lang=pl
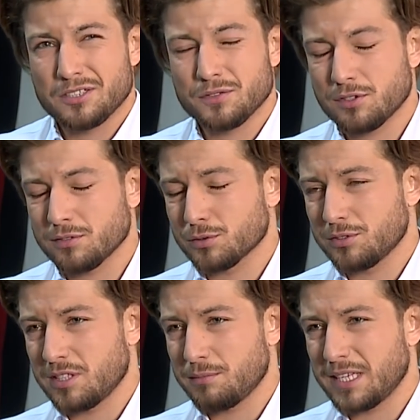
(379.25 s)
Czy w związku
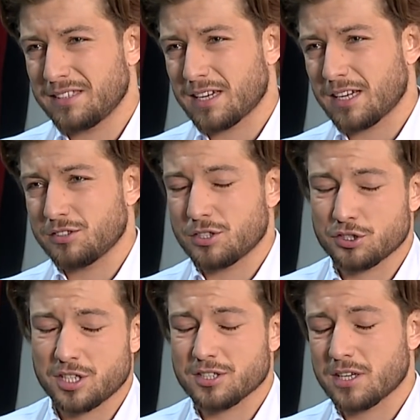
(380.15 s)
z tym jest jakaś
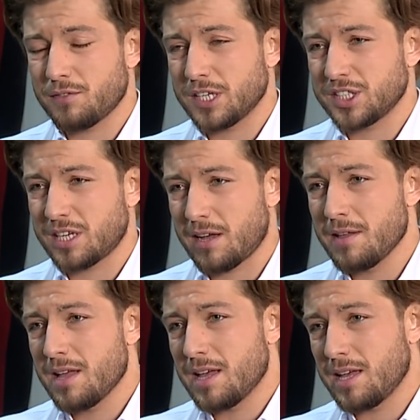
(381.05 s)
troszeczkę większa
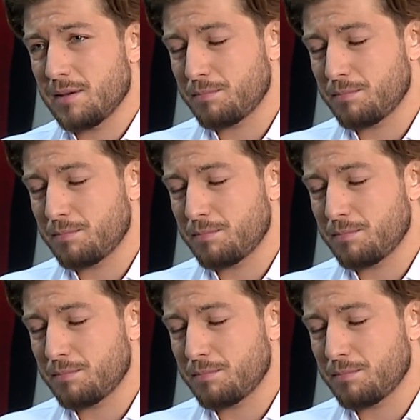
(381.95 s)
e,